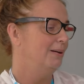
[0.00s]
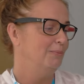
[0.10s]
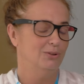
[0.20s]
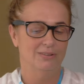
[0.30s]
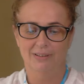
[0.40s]

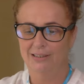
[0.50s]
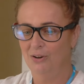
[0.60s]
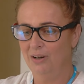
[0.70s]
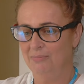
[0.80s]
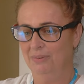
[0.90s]

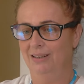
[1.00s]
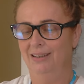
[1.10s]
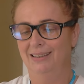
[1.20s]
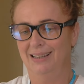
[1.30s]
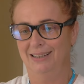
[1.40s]
motywatorem
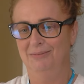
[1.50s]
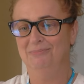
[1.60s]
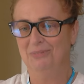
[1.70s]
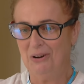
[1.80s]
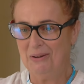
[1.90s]
i, i
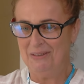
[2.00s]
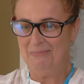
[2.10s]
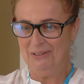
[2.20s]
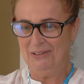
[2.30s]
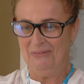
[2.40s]
takim kołem
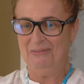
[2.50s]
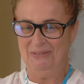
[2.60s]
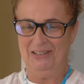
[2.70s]
napędowym